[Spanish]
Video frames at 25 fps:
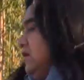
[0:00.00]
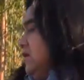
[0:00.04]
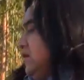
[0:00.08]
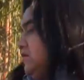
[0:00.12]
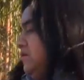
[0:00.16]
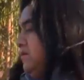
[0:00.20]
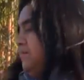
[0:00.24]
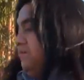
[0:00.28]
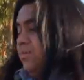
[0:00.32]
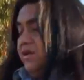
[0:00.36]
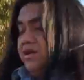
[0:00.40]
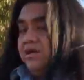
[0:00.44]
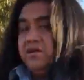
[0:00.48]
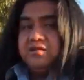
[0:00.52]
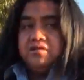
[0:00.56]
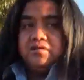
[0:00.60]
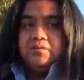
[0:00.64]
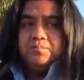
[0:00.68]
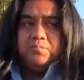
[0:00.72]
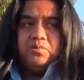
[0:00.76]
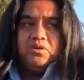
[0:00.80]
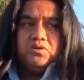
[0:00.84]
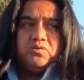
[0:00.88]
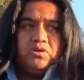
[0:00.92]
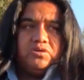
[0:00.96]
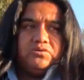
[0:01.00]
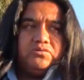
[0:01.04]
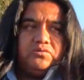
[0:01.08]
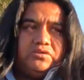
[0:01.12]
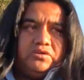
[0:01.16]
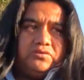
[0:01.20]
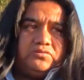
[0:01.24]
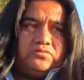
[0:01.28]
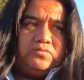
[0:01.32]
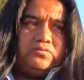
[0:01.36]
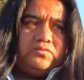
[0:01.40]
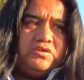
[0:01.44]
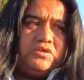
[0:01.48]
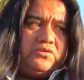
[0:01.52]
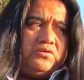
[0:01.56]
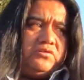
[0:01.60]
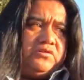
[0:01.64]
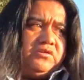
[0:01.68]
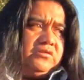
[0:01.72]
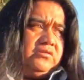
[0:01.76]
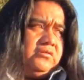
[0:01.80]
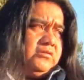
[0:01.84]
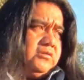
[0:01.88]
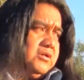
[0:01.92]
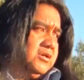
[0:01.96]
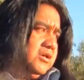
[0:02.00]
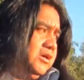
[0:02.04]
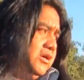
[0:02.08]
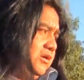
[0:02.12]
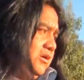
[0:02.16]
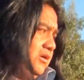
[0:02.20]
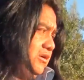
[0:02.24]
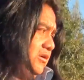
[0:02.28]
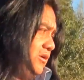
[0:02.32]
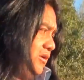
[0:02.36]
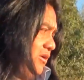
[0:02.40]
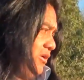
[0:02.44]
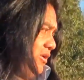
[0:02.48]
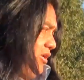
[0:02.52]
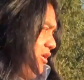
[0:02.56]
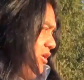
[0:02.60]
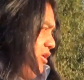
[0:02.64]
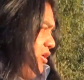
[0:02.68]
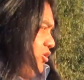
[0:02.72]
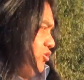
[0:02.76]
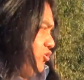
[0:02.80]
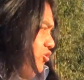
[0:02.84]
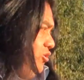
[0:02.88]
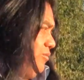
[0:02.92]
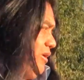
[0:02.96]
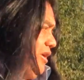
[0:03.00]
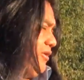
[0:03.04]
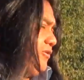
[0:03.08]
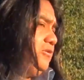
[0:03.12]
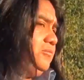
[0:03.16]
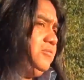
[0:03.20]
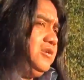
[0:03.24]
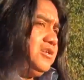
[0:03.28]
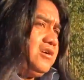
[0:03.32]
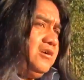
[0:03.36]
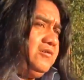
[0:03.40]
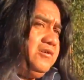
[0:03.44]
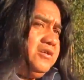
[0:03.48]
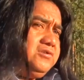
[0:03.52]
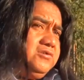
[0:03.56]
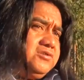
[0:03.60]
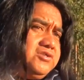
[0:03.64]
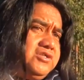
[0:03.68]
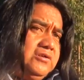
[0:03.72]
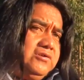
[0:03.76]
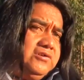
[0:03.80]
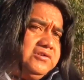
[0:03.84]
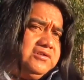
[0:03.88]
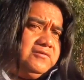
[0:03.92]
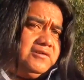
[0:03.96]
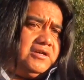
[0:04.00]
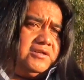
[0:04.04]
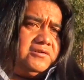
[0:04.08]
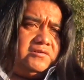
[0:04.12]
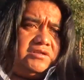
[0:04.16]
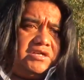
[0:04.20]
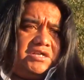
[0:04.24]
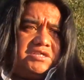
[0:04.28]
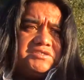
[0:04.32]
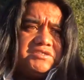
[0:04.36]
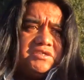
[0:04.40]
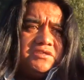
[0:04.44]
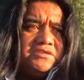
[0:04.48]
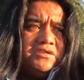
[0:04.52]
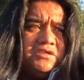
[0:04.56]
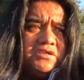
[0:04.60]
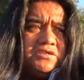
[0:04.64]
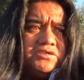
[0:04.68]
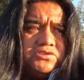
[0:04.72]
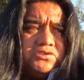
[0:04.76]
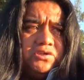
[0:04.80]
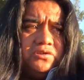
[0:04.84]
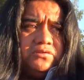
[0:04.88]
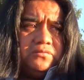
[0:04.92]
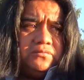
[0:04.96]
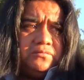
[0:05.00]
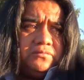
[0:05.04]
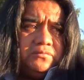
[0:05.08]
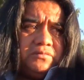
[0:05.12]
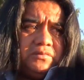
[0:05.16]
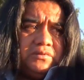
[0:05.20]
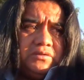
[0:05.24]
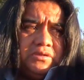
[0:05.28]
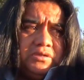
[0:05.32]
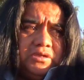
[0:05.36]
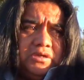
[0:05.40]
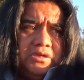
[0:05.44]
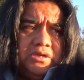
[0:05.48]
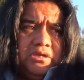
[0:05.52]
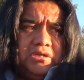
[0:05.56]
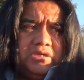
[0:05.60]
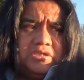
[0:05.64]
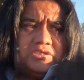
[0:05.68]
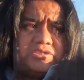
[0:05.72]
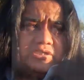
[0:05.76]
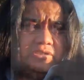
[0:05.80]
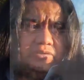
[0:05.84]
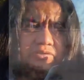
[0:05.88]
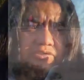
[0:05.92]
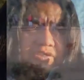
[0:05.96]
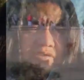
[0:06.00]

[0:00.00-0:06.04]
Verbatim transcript: disparar y después cuando detuvieron, eh, tomaron mi caballo y se lo llevaron a esa dirección, se lo